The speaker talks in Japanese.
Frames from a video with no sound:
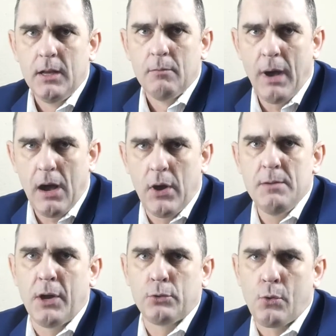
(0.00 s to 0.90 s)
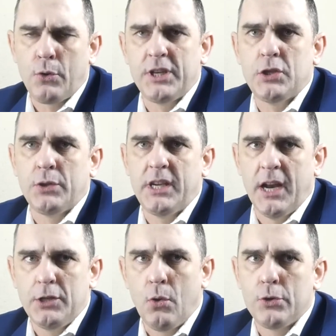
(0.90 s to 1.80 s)
バーは今のところ起訴でき
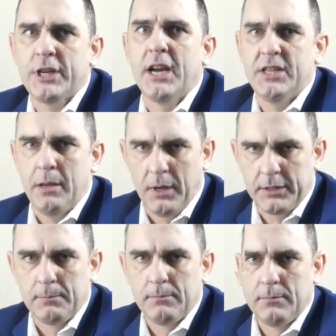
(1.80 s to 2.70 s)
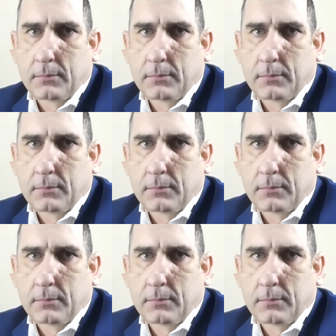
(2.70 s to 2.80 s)
ないと押し返しています。